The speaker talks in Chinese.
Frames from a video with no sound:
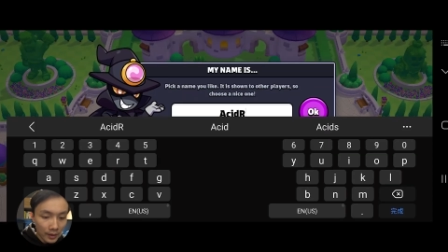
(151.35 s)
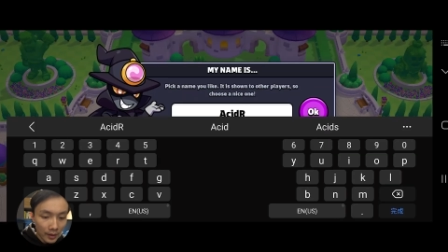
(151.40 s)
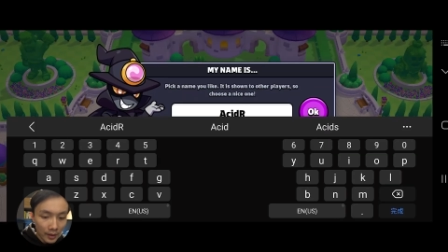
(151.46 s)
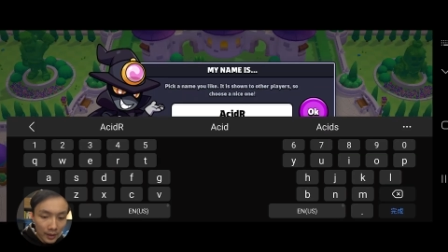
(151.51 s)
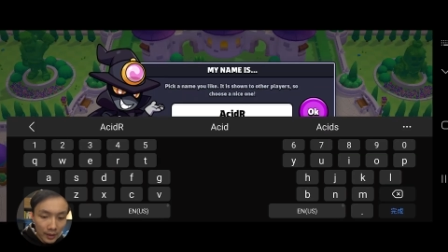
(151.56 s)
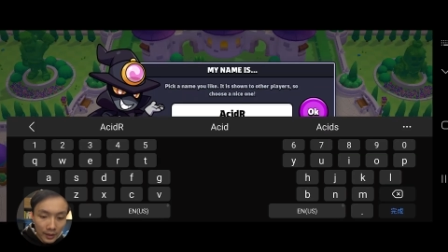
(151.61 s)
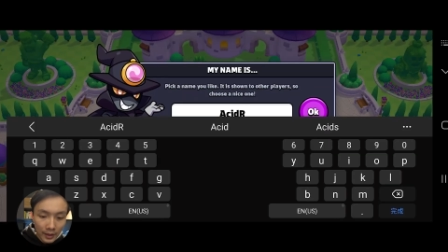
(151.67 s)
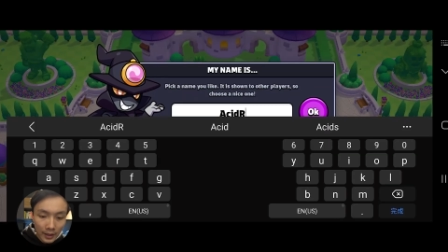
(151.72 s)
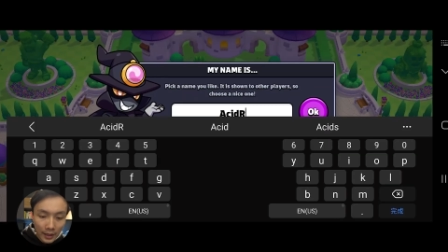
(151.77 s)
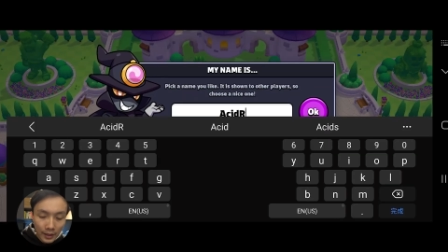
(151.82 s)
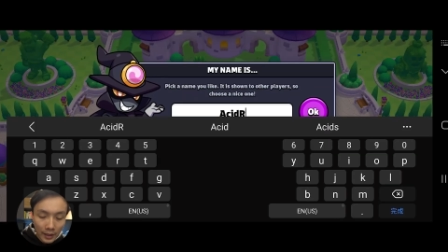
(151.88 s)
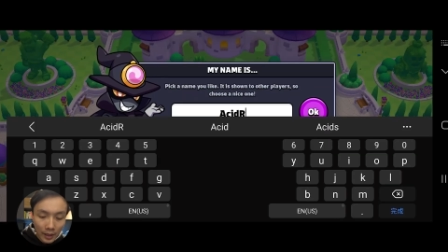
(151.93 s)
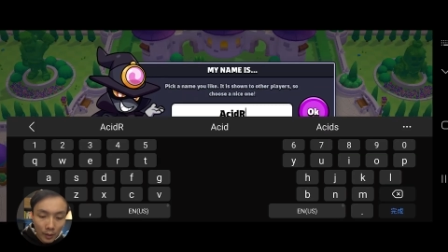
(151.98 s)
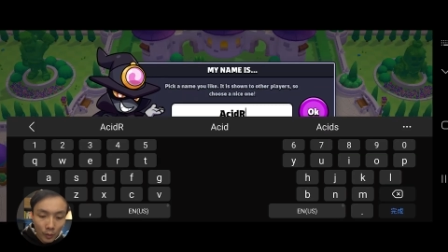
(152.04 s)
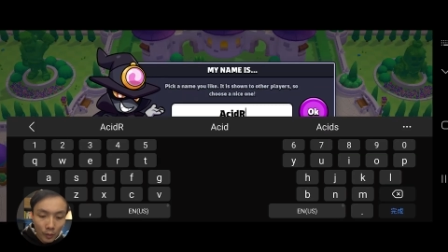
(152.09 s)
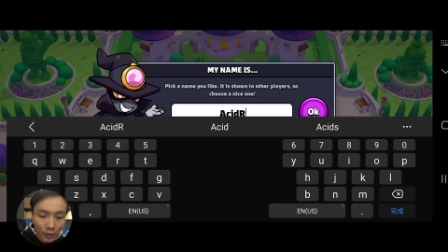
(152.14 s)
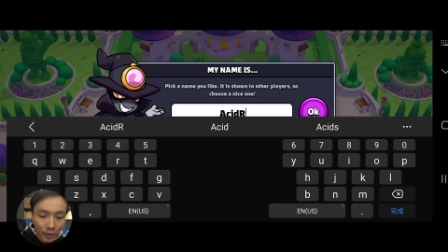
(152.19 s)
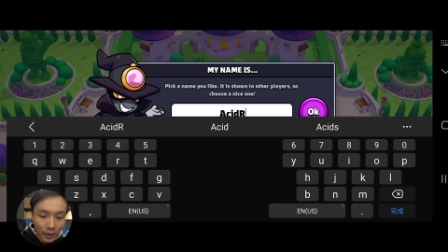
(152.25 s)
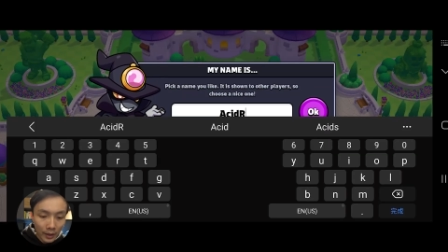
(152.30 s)
这样应该可
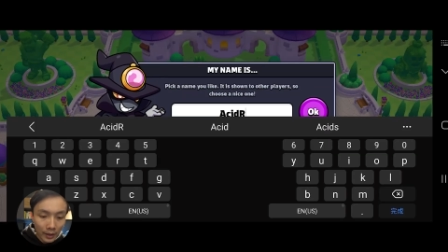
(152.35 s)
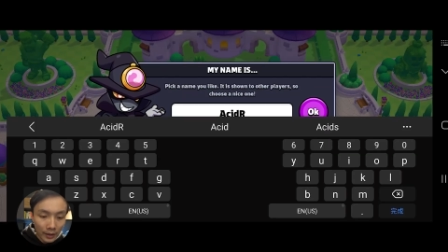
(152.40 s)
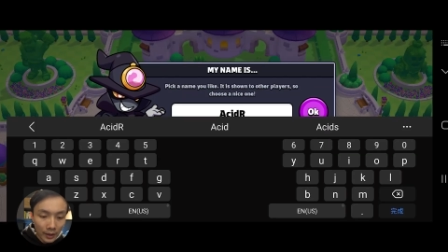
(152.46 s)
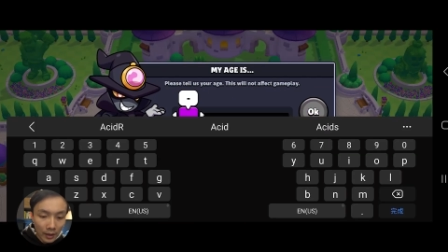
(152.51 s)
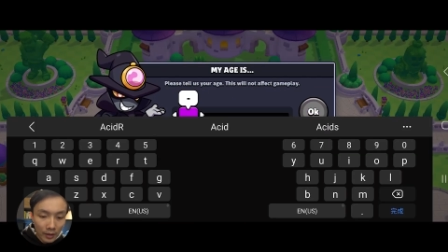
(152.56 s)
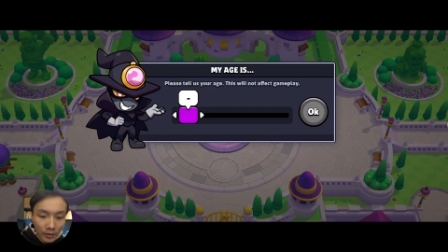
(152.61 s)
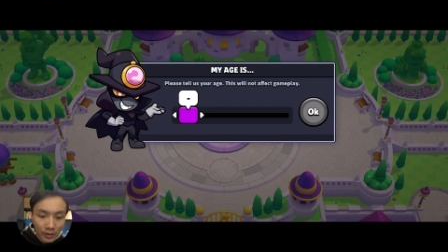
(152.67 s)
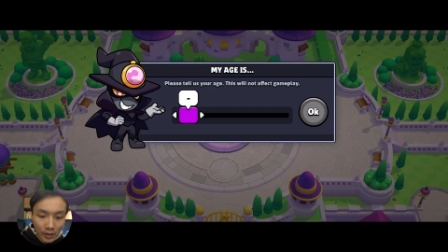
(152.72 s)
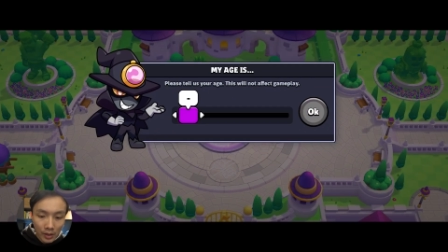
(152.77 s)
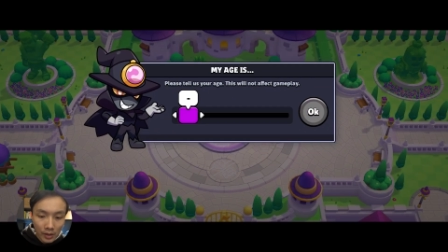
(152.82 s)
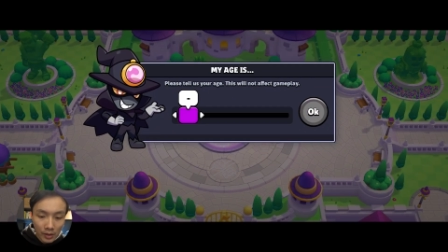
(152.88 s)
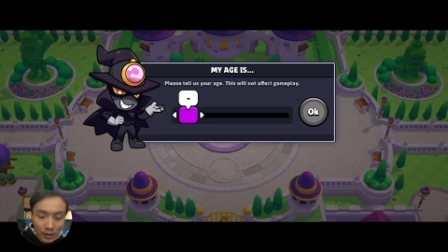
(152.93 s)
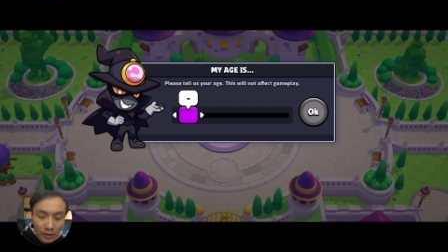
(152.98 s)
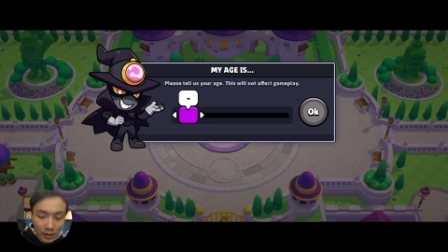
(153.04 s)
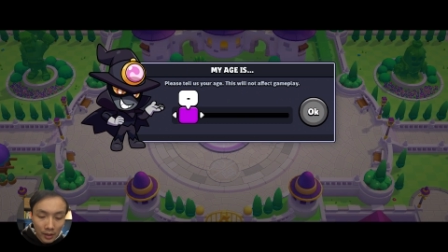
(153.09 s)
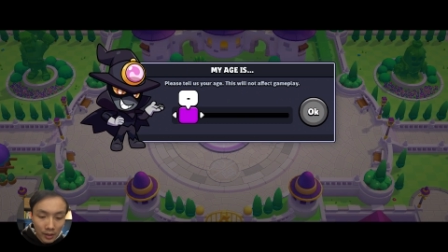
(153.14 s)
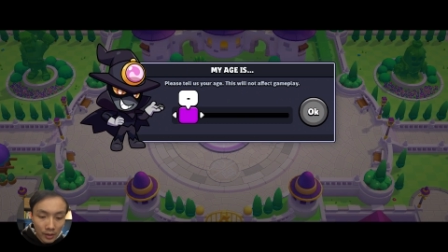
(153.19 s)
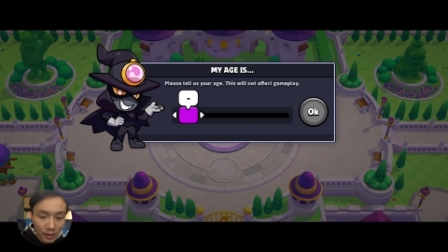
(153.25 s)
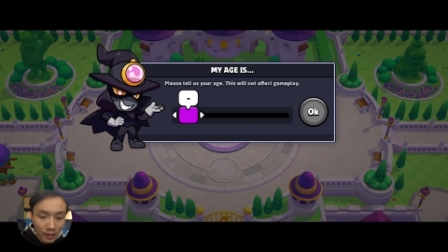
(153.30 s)
以连到
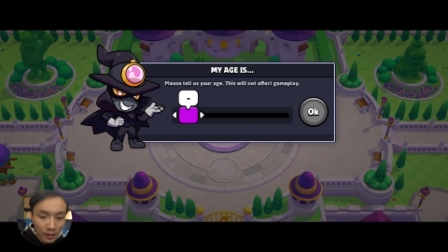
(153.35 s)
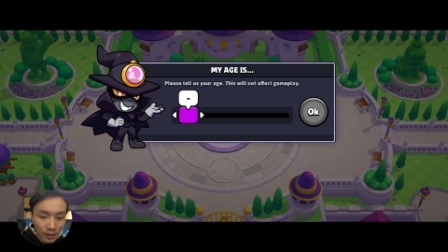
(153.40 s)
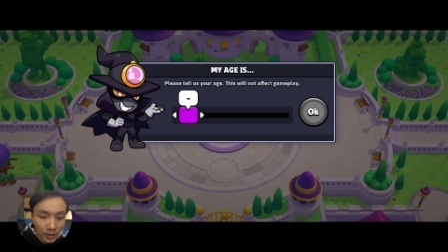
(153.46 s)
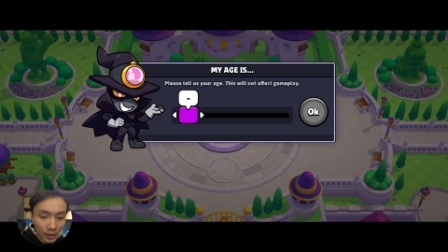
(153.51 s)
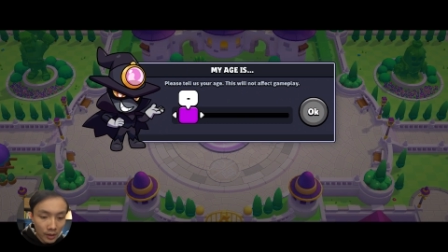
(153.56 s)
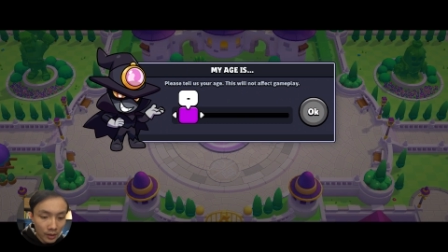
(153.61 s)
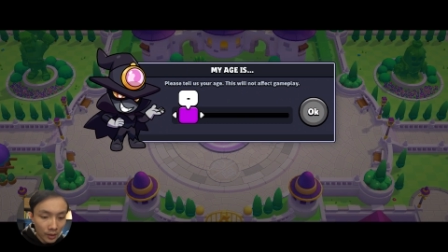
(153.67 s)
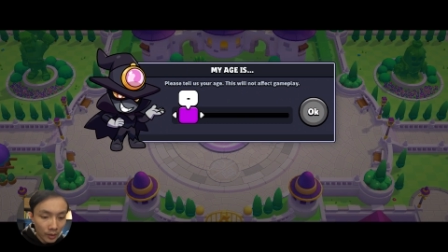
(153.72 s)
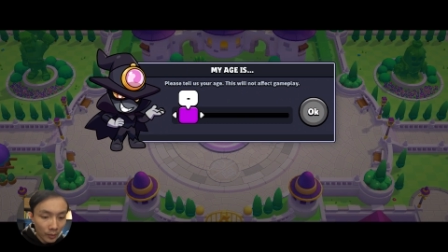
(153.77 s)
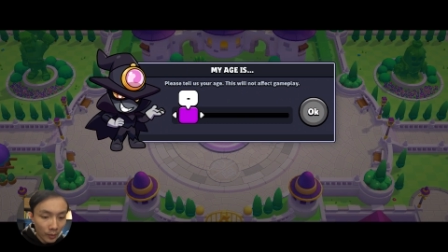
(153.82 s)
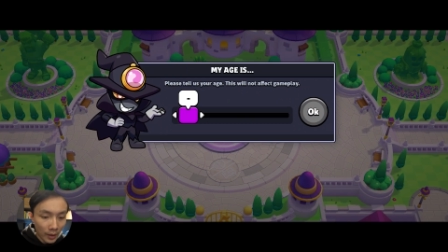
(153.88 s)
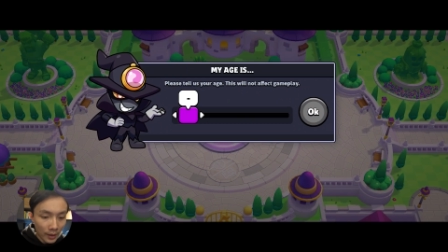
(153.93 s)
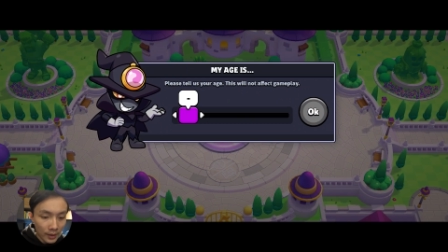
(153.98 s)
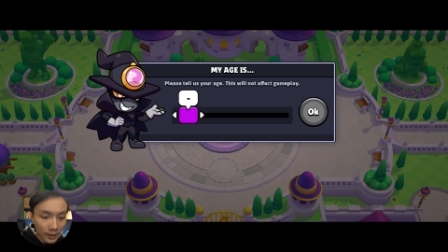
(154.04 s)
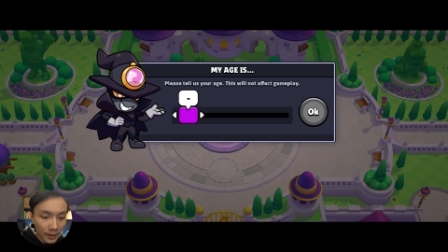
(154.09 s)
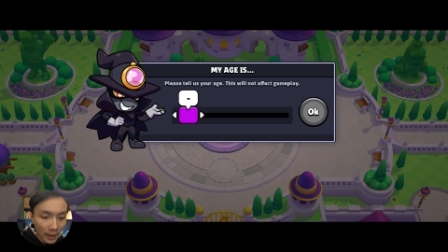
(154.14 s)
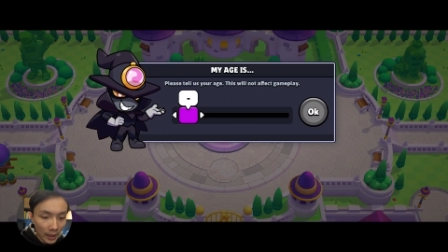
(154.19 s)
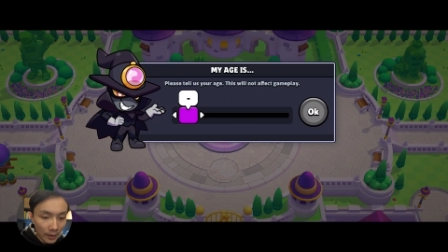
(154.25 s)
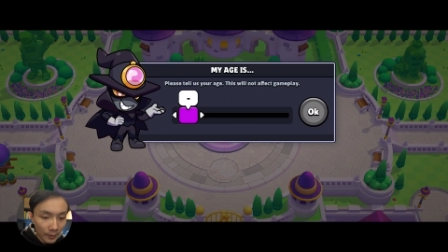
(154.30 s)
真的
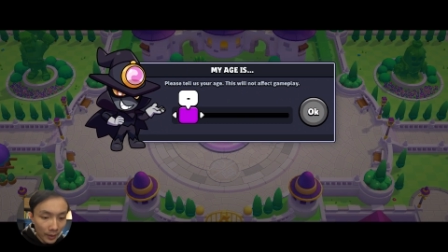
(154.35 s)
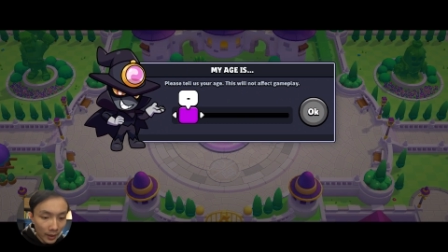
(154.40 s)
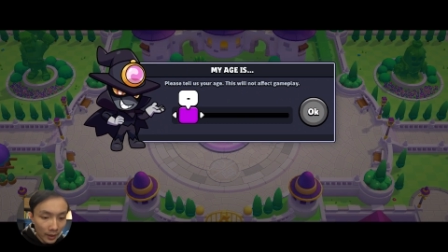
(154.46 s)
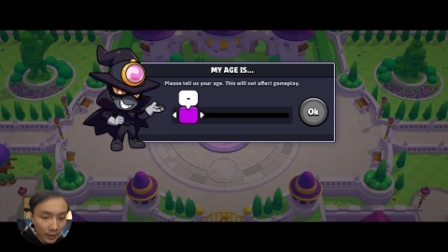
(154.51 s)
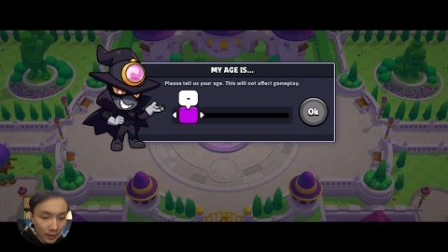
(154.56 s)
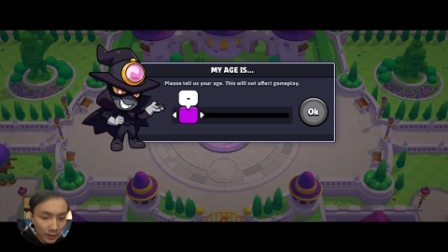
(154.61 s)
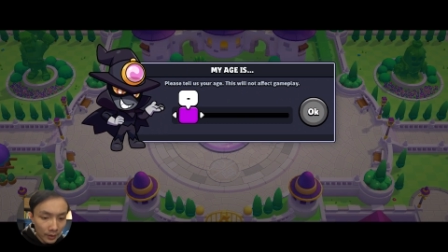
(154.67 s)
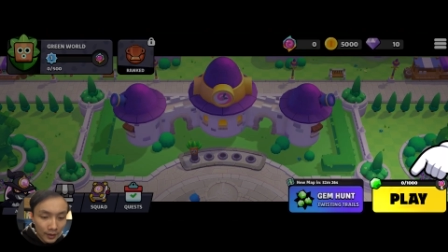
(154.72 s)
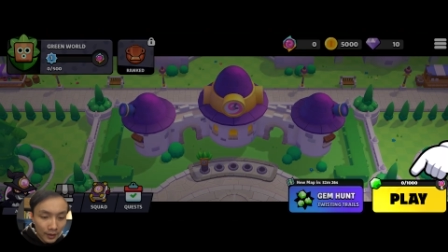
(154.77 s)
玩家吧？